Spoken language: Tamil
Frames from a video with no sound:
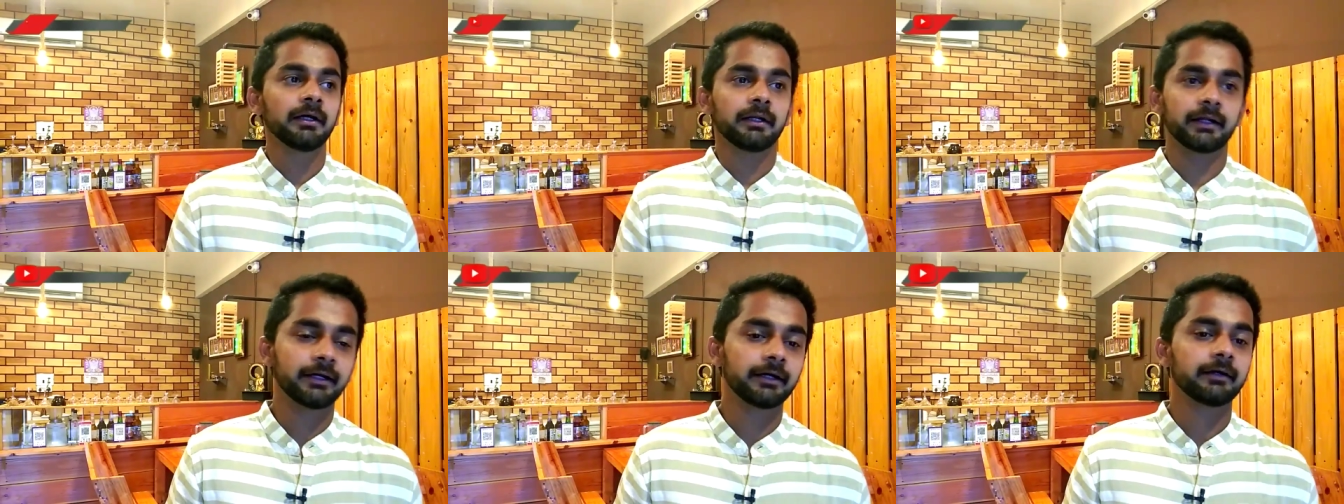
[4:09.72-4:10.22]

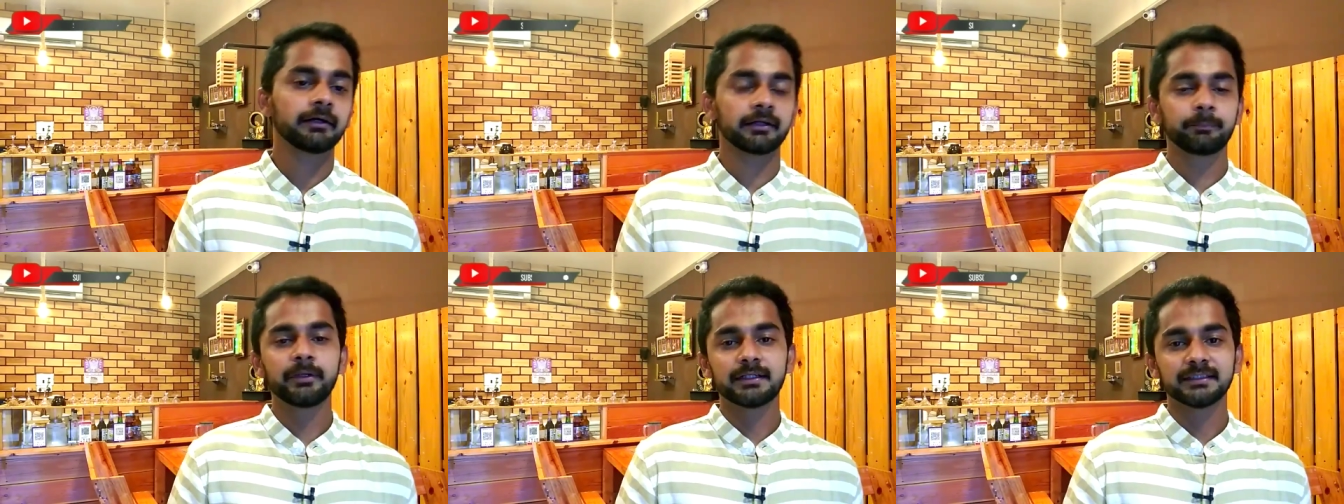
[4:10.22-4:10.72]
நிறைய
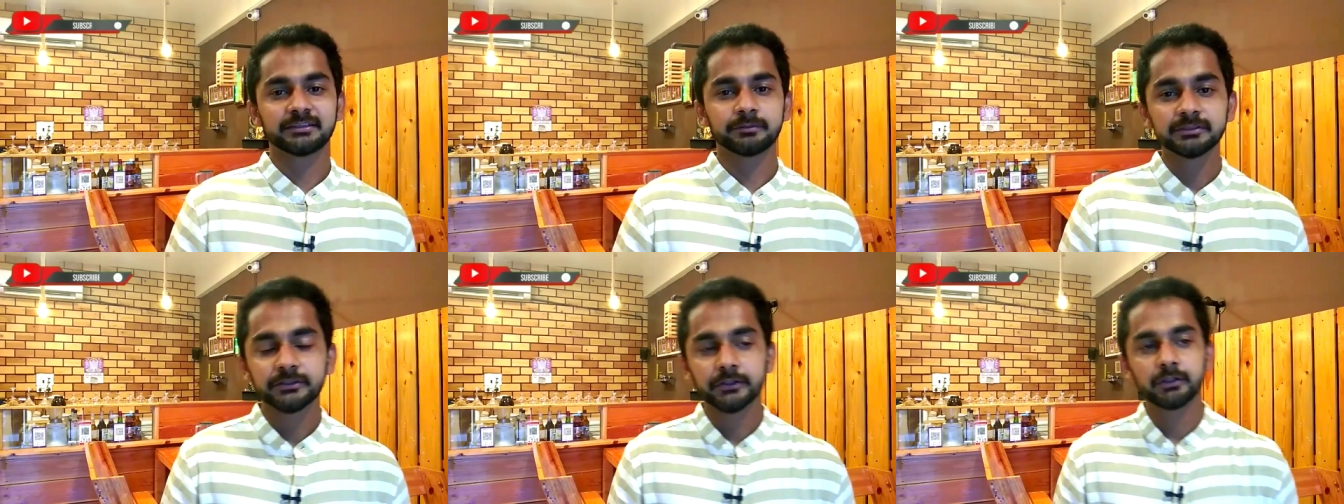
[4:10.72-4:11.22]
ரிப்பீட்
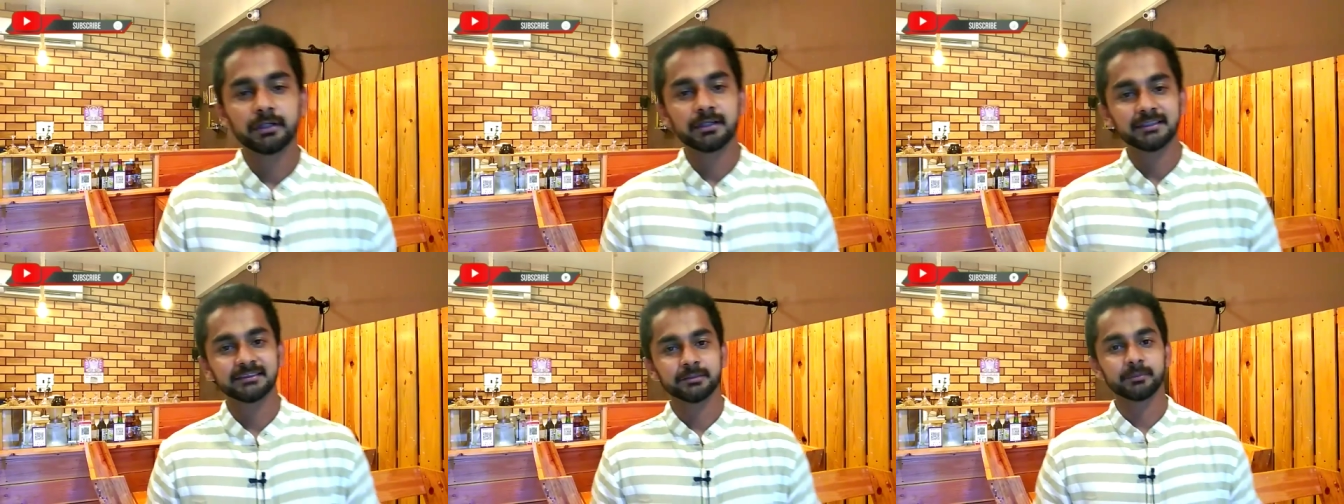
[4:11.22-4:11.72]
கஸ்டமர்ஸ் ரெகுலர்
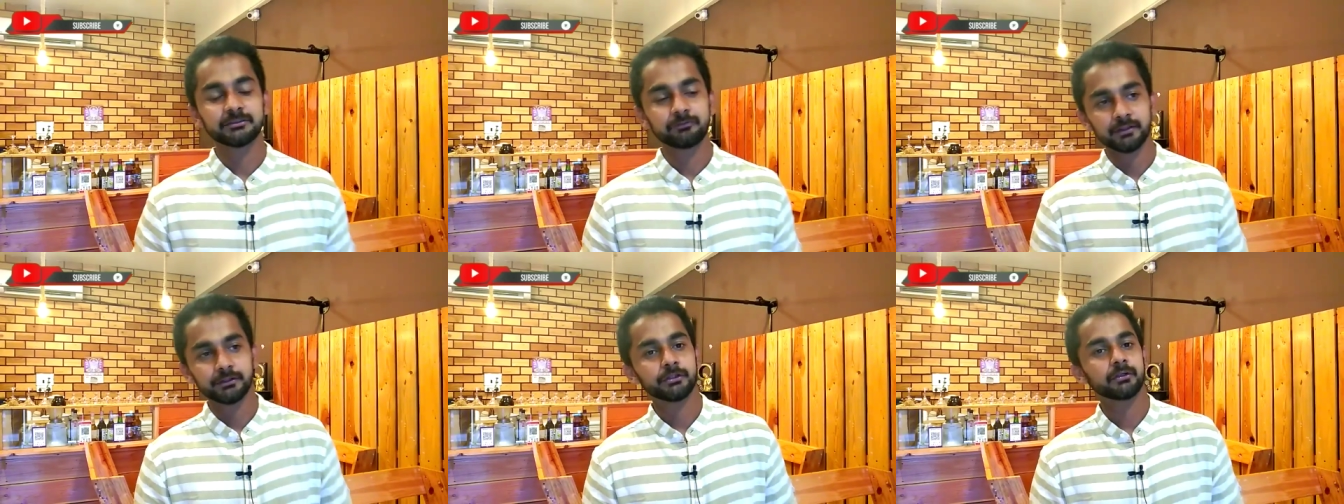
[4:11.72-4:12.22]
கஸ்டமர்ஸ்
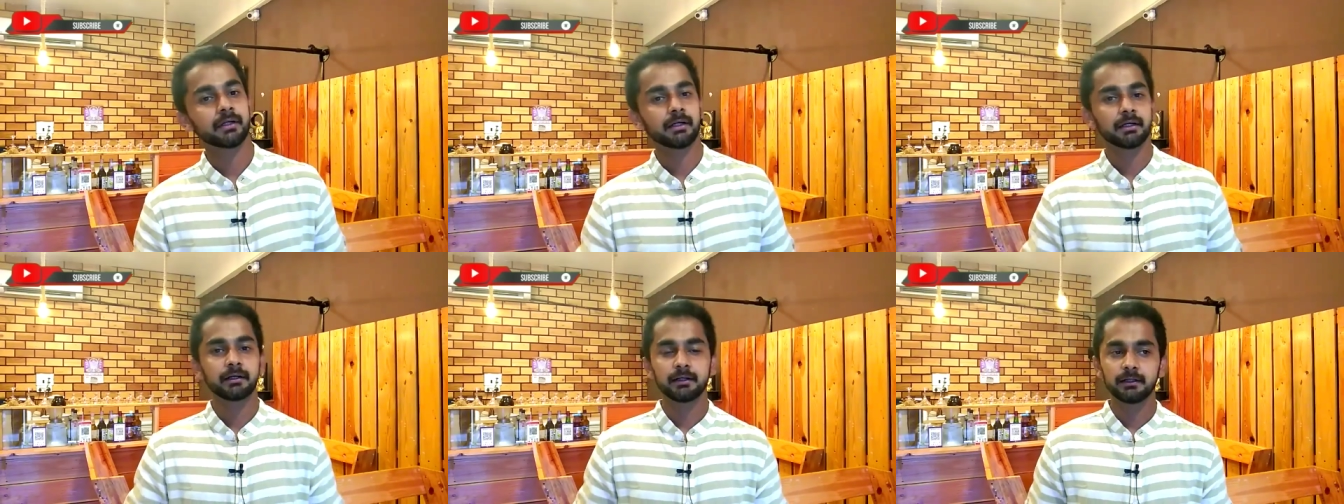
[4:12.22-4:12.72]
வந்துட்டு
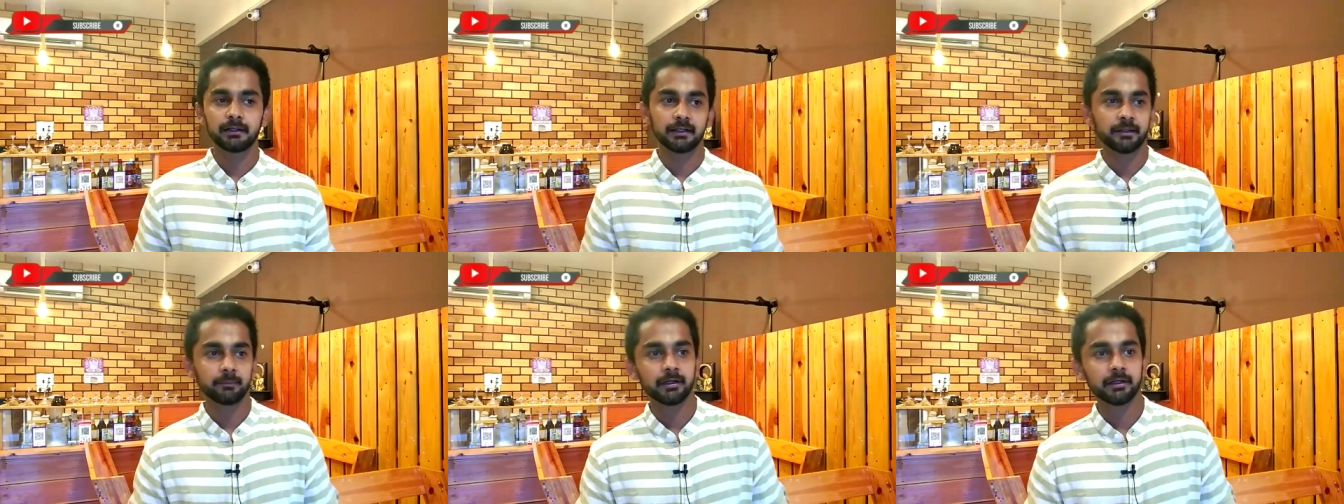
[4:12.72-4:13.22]
இருக்காங்க
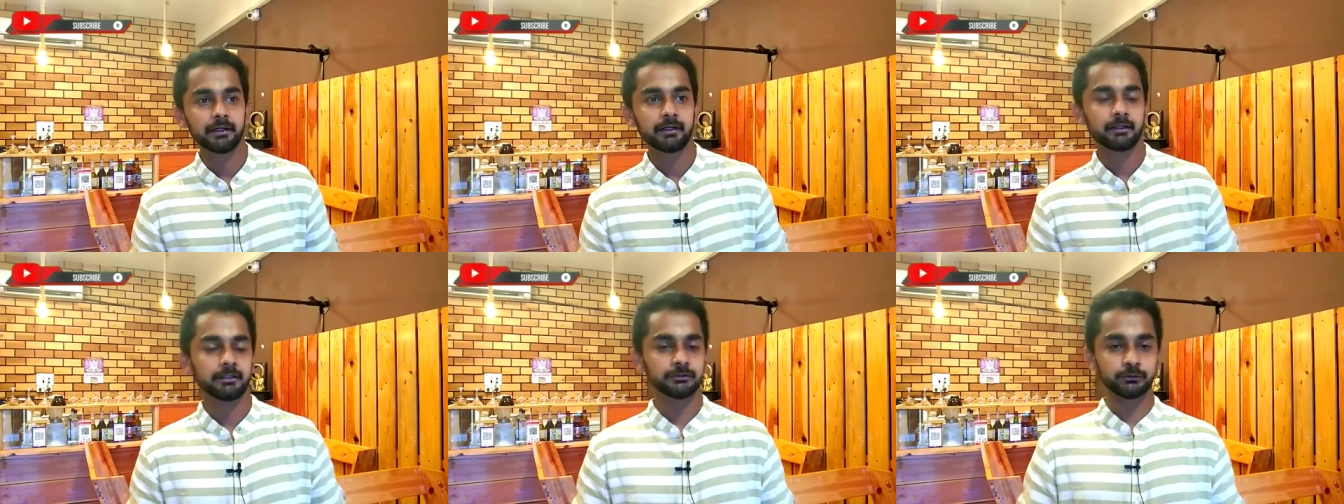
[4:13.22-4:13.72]
அதே மாதிரி
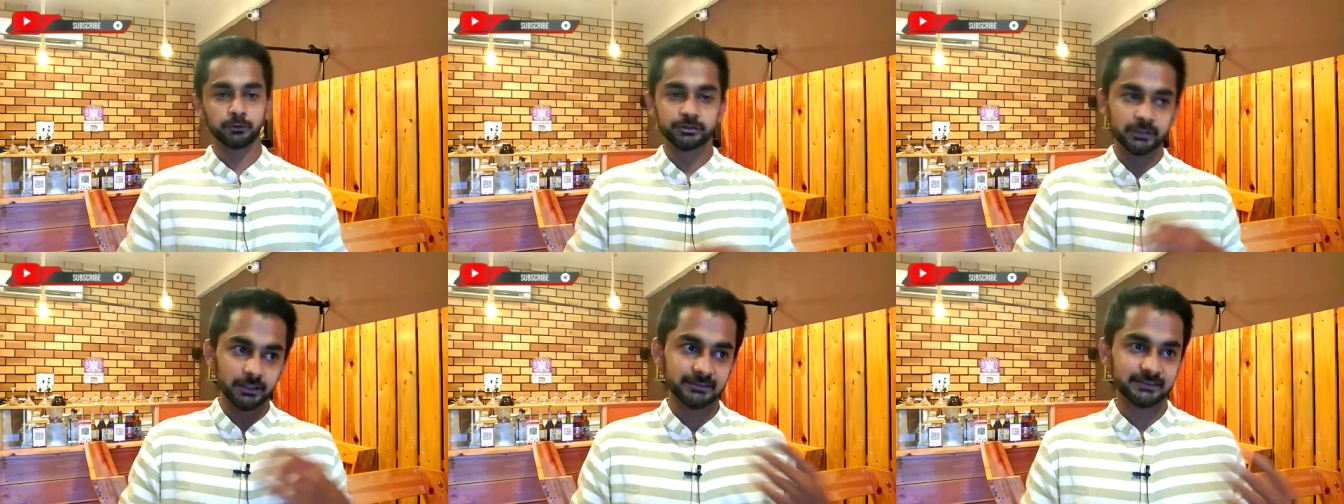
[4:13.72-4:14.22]

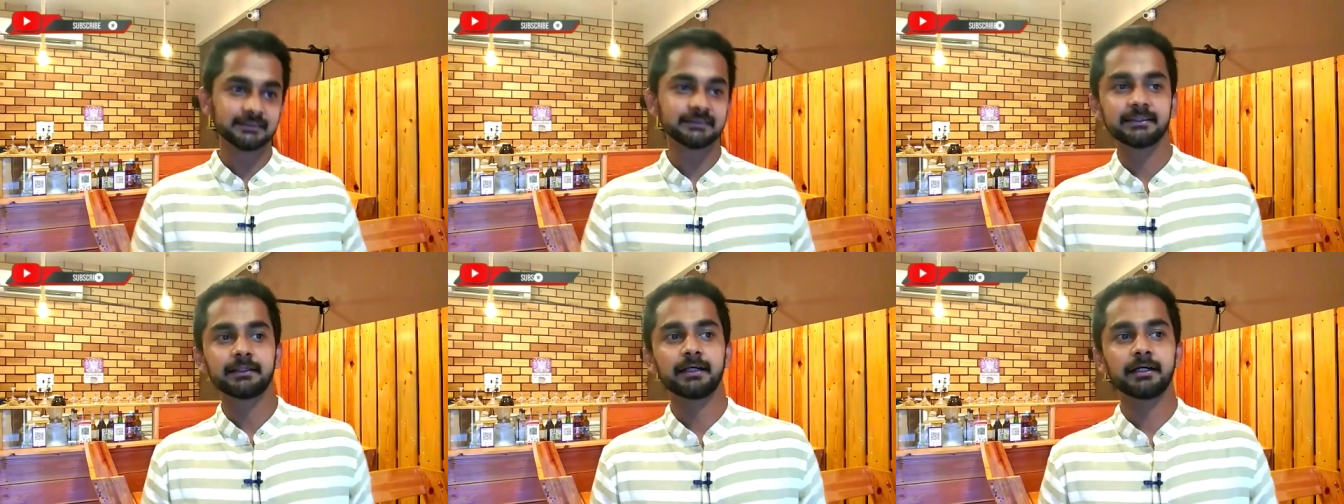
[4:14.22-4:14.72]
சோஷியல்
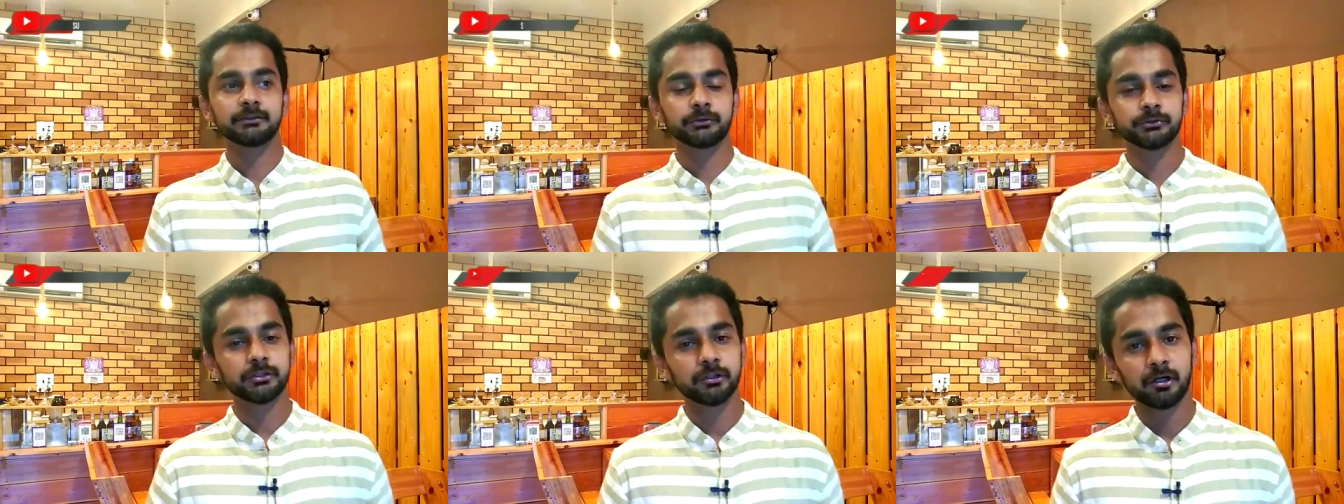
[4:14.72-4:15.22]
டிஸ்டன்சிங் அண்ட்
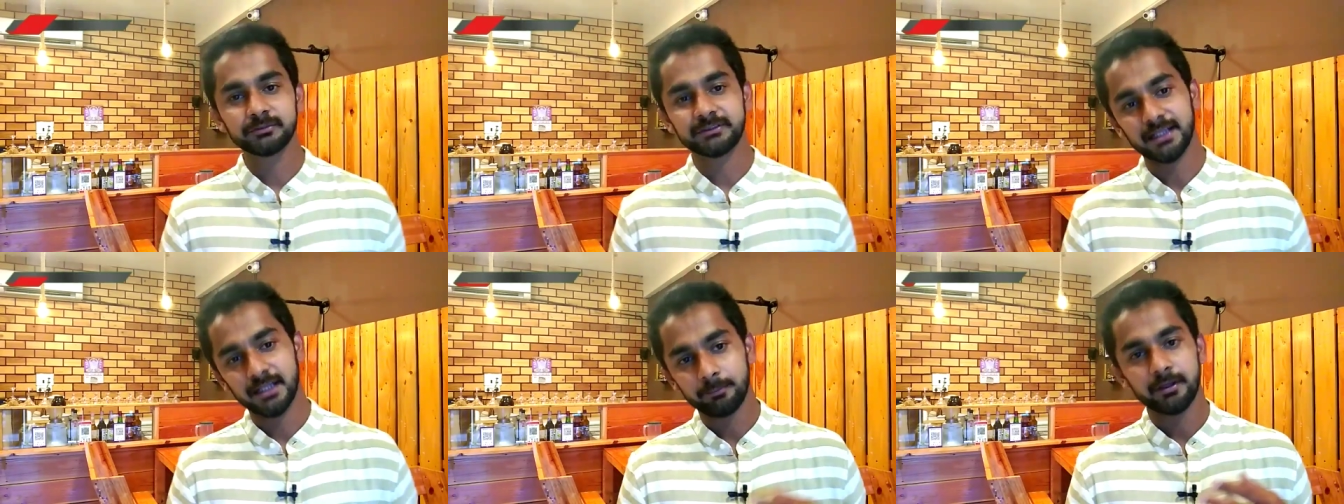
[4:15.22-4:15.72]
சோஷியல் நார்ம்ஸ்
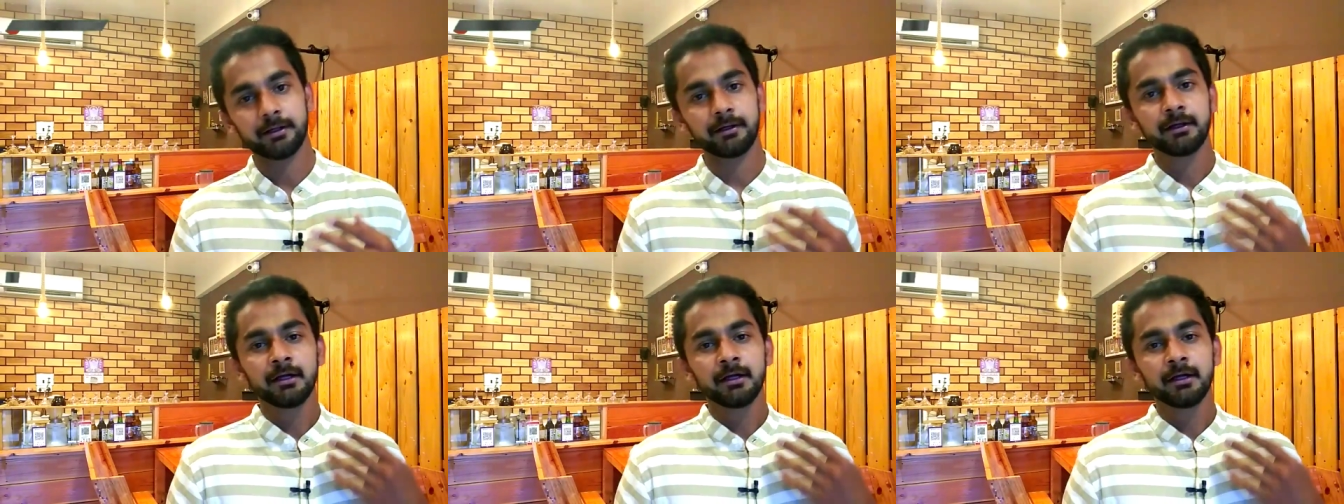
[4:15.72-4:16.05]
எல்லாமே